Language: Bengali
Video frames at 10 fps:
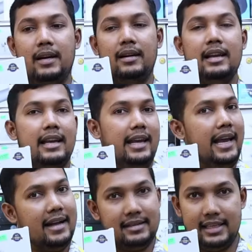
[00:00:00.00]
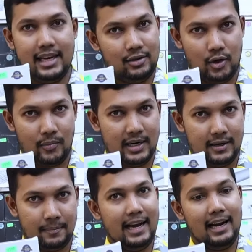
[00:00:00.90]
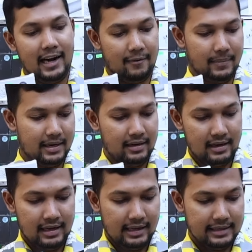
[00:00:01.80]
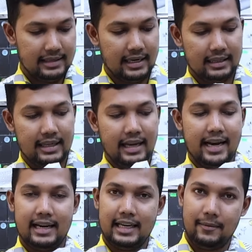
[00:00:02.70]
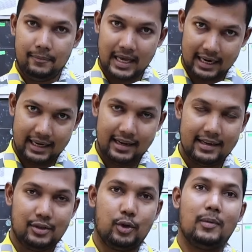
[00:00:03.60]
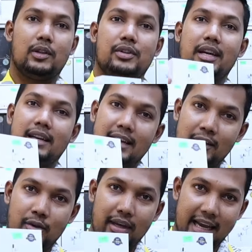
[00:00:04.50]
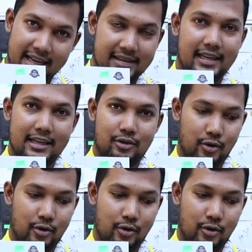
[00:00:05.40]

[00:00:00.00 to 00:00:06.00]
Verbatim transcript: আপনার এএনসি কাজ করবে না খেয়াল রাখবেন যেটাতে এয়ার টিপ থাকে শুধুমাত্র সেটাই কিন্তু এএনসি কাজ